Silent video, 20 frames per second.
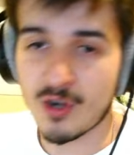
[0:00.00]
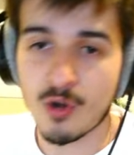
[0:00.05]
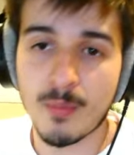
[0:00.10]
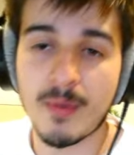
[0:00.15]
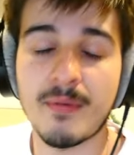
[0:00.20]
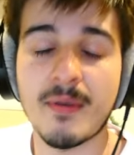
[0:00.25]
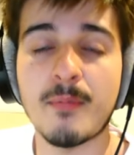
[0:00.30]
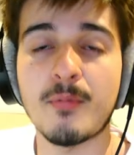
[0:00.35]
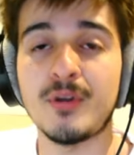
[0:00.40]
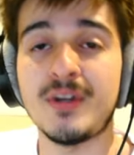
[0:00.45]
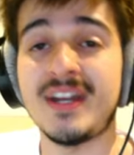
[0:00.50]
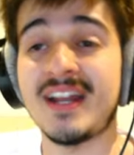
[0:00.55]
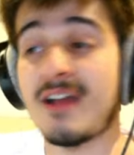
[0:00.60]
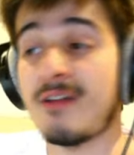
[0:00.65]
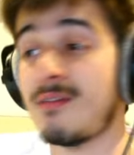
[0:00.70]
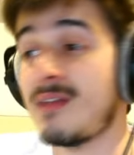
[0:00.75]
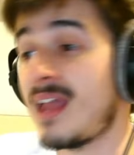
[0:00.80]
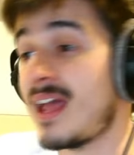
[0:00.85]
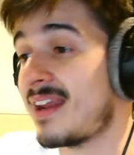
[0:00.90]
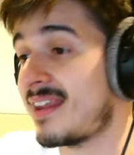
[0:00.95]
no me voy a poner a
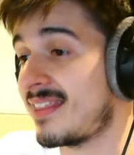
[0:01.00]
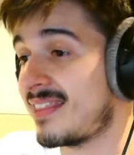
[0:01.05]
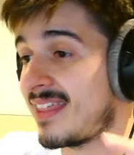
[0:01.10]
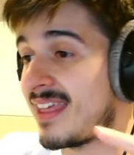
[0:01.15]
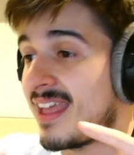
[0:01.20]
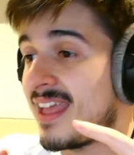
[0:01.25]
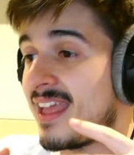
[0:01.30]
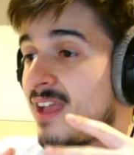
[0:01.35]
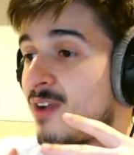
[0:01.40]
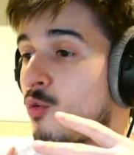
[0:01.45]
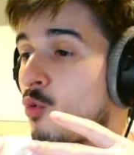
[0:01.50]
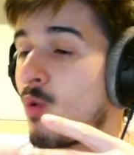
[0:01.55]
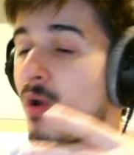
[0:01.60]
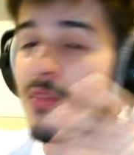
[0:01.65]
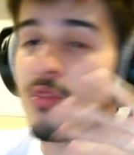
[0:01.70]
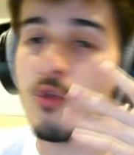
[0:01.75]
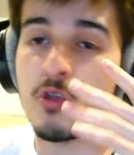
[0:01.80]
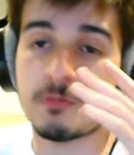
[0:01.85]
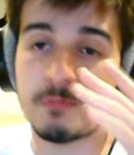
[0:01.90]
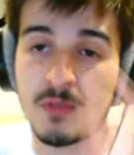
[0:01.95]
hablar de
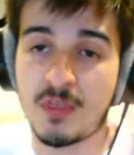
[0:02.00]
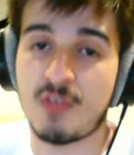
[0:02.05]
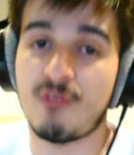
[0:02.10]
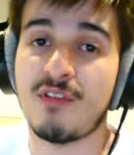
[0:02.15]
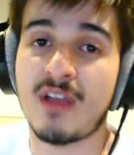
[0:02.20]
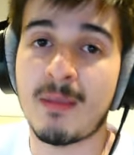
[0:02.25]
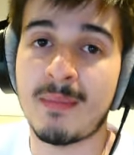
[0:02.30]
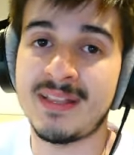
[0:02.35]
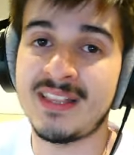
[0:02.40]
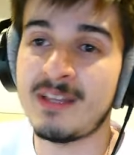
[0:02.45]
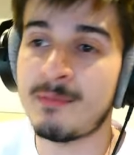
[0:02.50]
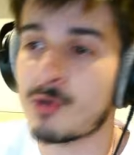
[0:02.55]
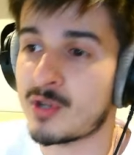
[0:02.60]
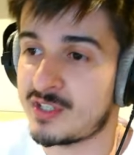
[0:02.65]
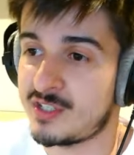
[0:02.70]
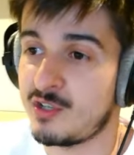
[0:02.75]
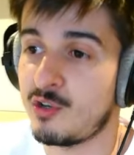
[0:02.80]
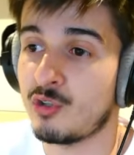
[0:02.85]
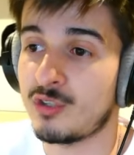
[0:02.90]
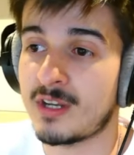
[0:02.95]
cuándo específicamente porque
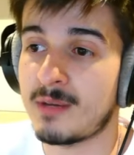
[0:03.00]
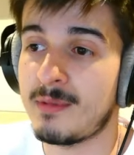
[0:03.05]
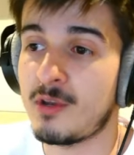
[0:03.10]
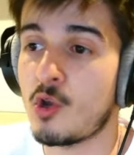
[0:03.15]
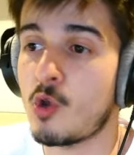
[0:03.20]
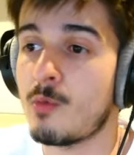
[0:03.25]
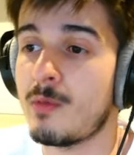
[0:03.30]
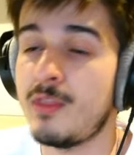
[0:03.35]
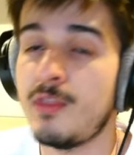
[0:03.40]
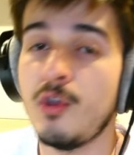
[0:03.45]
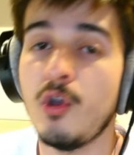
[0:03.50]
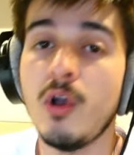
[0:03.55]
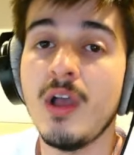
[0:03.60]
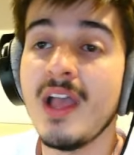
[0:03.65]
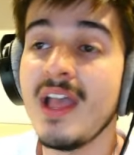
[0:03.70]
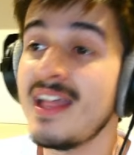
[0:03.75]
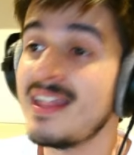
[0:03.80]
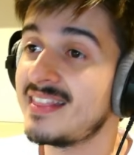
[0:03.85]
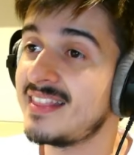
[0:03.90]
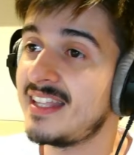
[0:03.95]
si no termino el vídeo
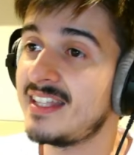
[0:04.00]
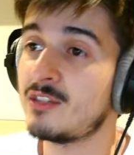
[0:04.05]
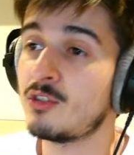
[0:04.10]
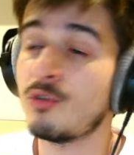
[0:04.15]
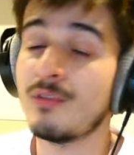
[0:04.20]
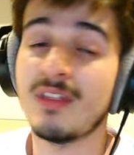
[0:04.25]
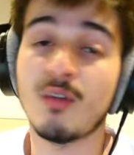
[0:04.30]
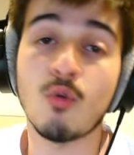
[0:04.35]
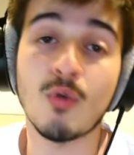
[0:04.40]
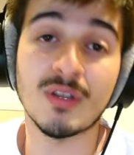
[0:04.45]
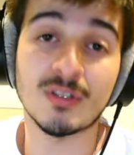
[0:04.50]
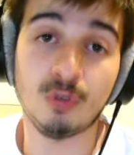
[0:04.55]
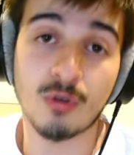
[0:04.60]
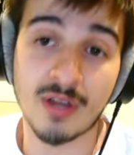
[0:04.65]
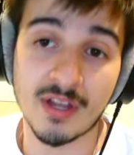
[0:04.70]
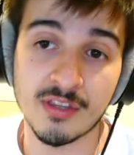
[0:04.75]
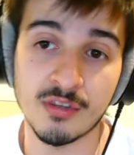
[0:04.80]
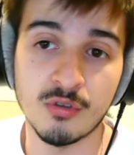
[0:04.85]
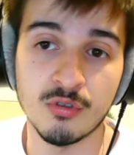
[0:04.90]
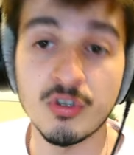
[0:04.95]
dentro de 4
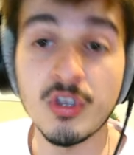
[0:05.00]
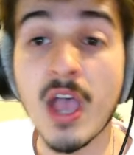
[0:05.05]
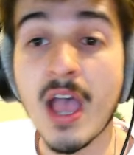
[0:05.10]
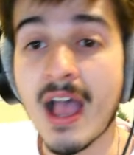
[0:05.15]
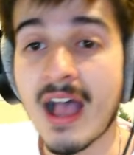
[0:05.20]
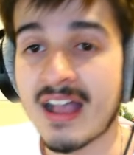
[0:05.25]
años.